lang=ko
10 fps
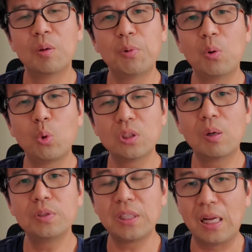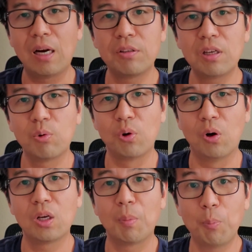별로 고장 없이 잘 가더라고요.
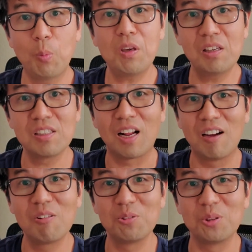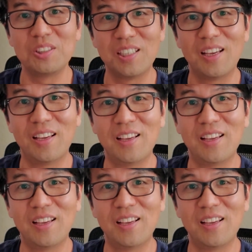그러니까 뽑기를 잘 한 거죠 이제.